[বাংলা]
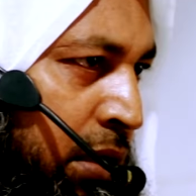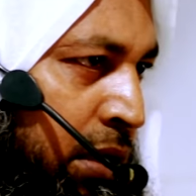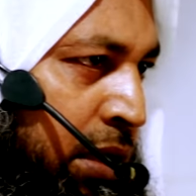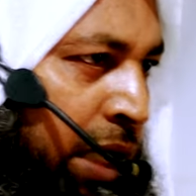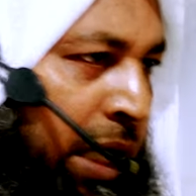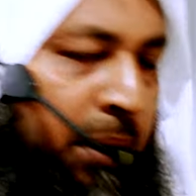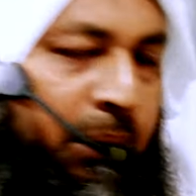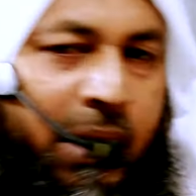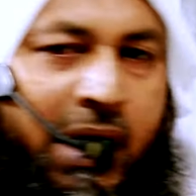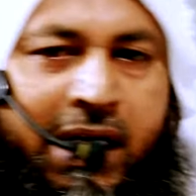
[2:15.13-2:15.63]

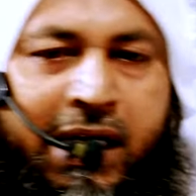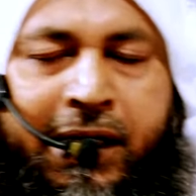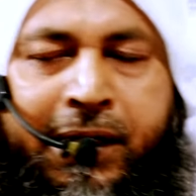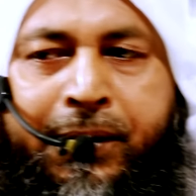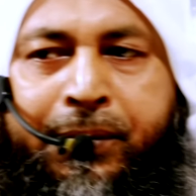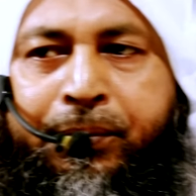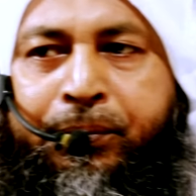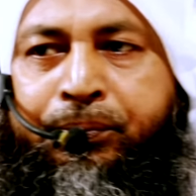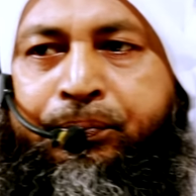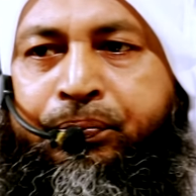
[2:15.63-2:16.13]
তার মানে
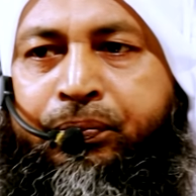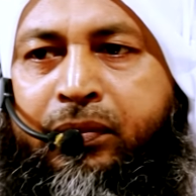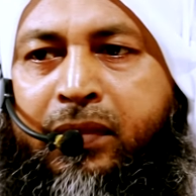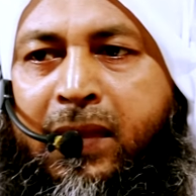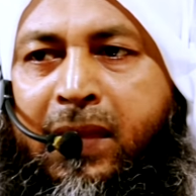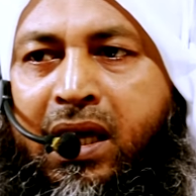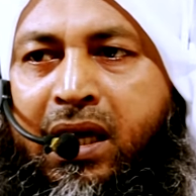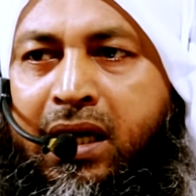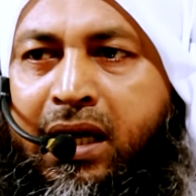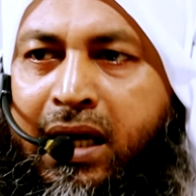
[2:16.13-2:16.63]

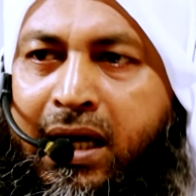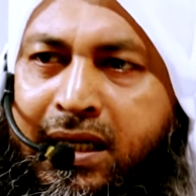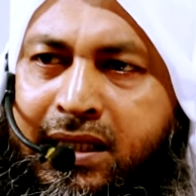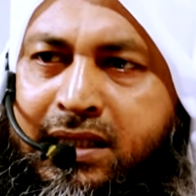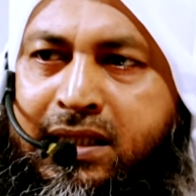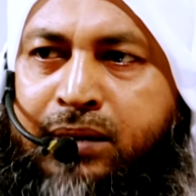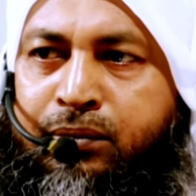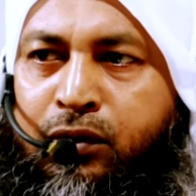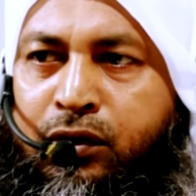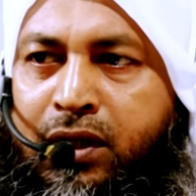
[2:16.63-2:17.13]
এই
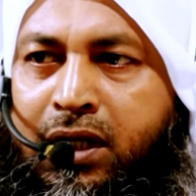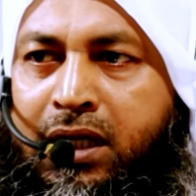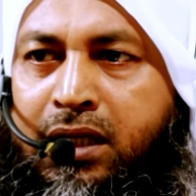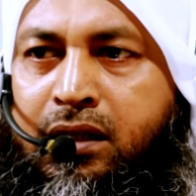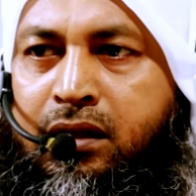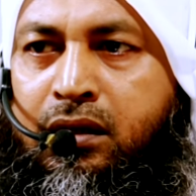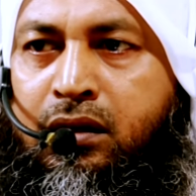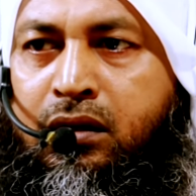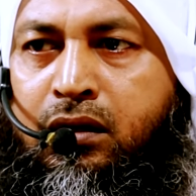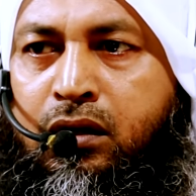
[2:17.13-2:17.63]
জীবনেই
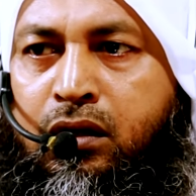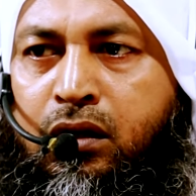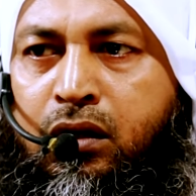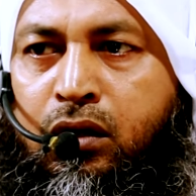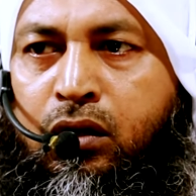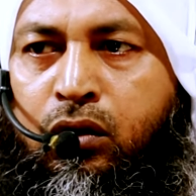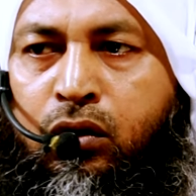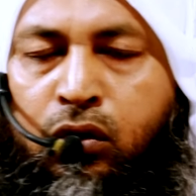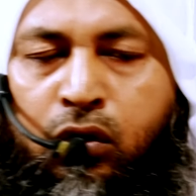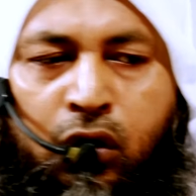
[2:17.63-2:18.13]

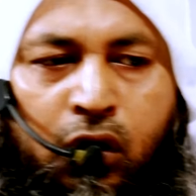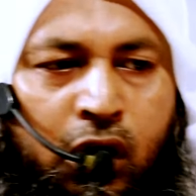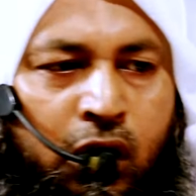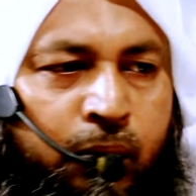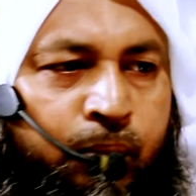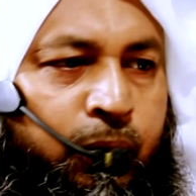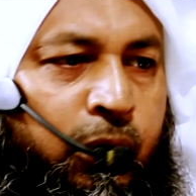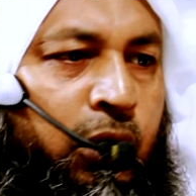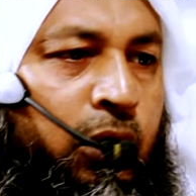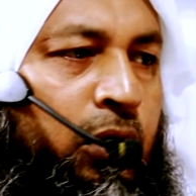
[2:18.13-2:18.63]

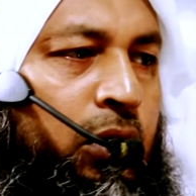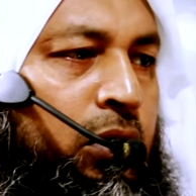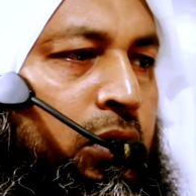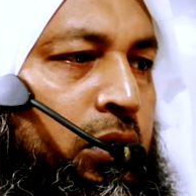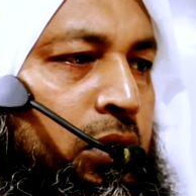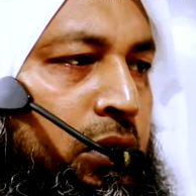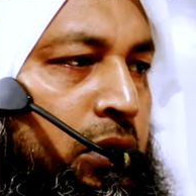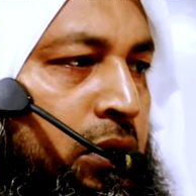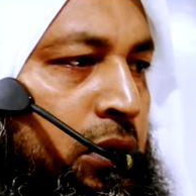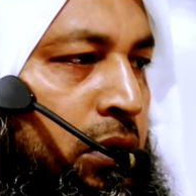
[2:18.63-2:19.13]
অল্প
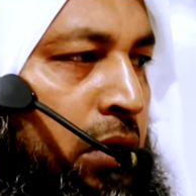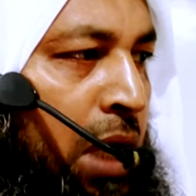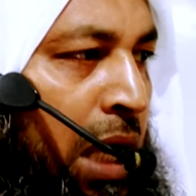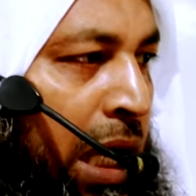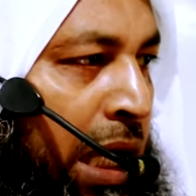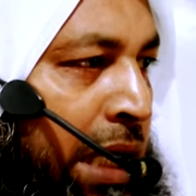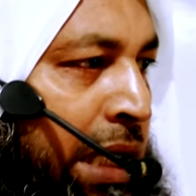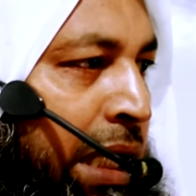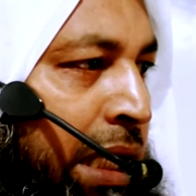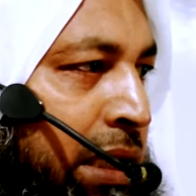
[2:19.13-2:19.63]

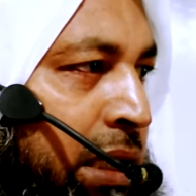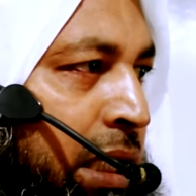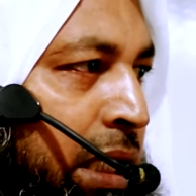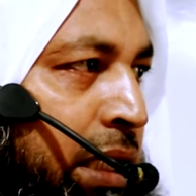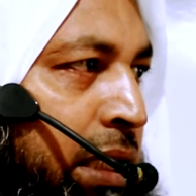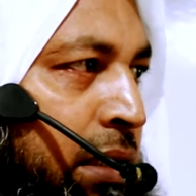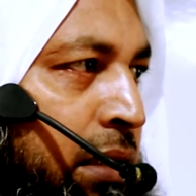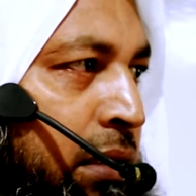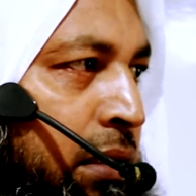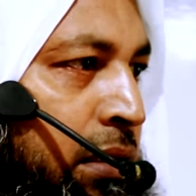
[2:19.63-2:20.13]

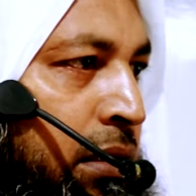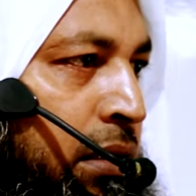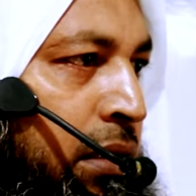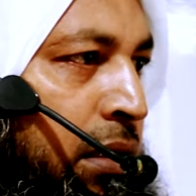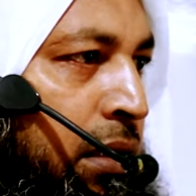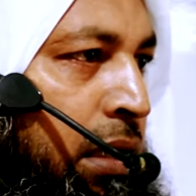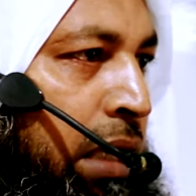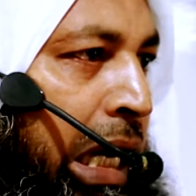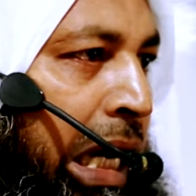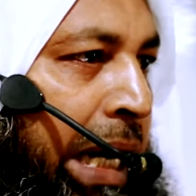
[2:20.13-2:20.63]
হায়াতেই
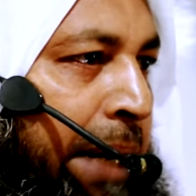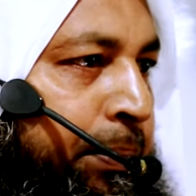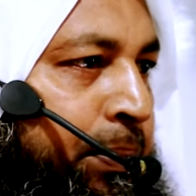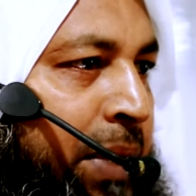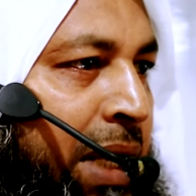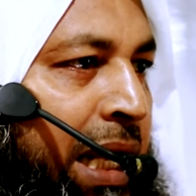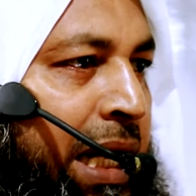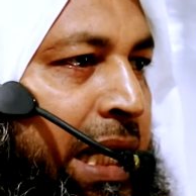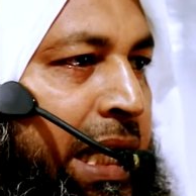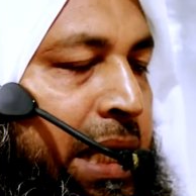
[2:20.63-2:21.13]

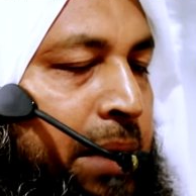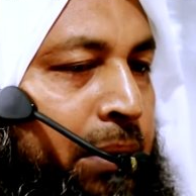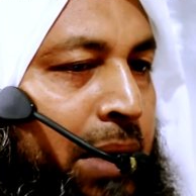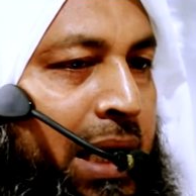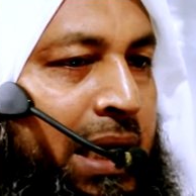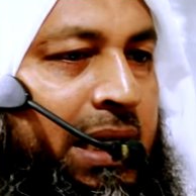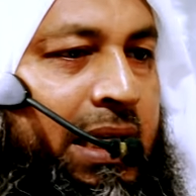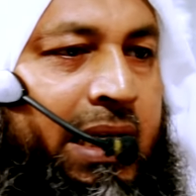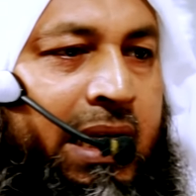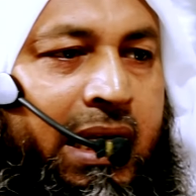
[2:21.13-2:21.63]
আপনার
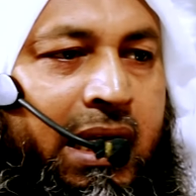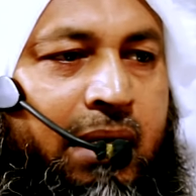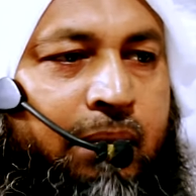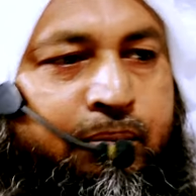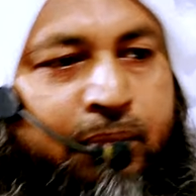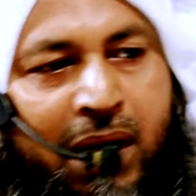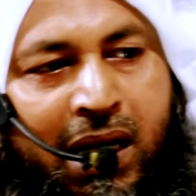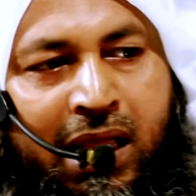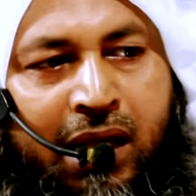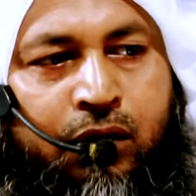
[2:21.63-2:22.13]
ইমানকে
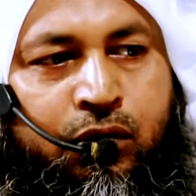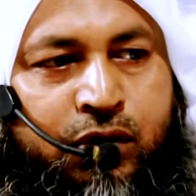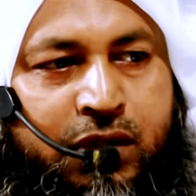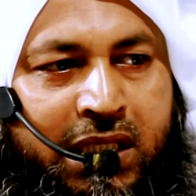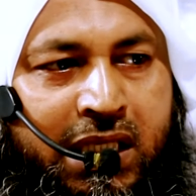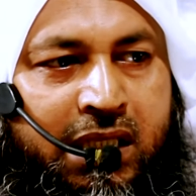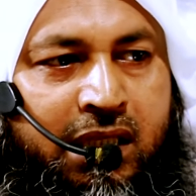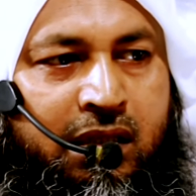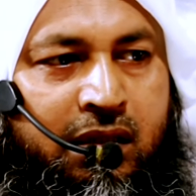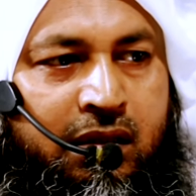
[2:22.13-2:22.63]
বাড়ানো
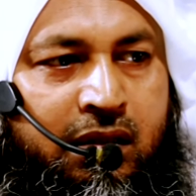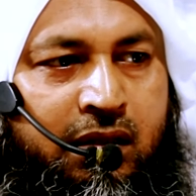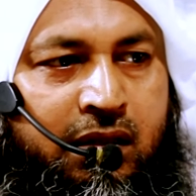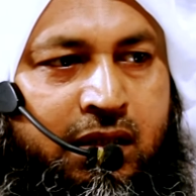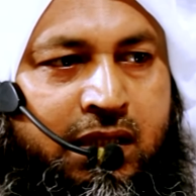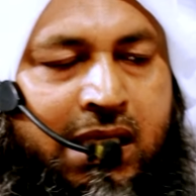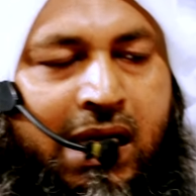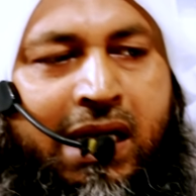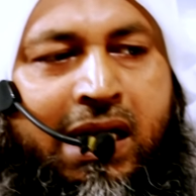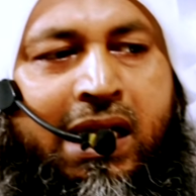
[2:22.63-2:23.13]
যায়
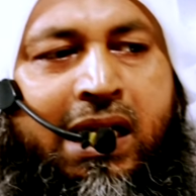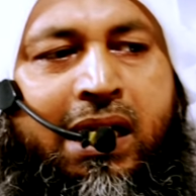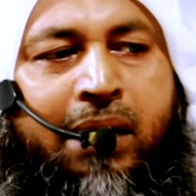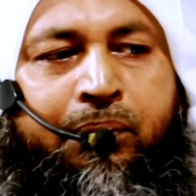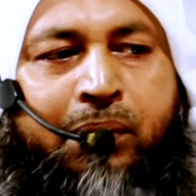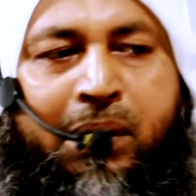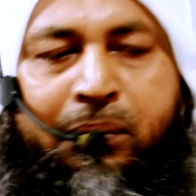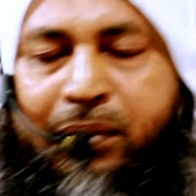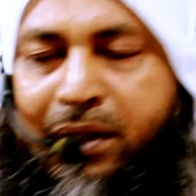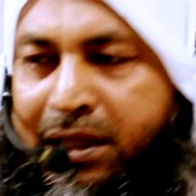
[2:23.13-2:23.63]
চাইলেই
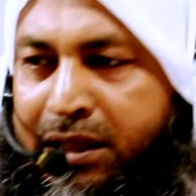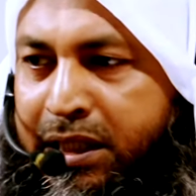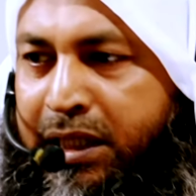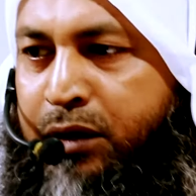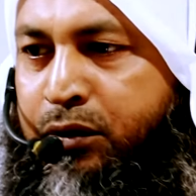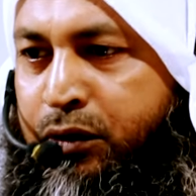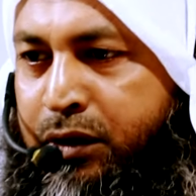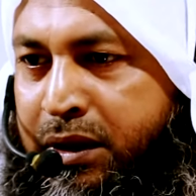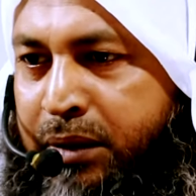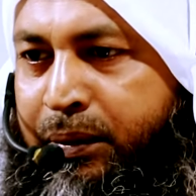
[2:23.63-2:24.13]
আপনি বৃদ্ধি
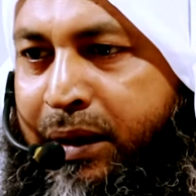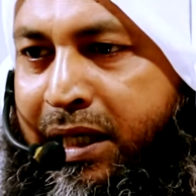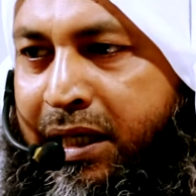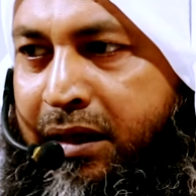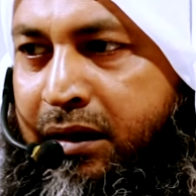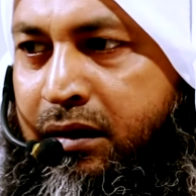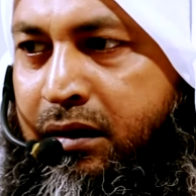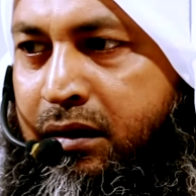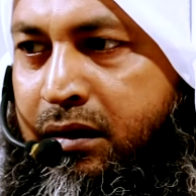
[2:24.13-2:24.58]
করতে পারেন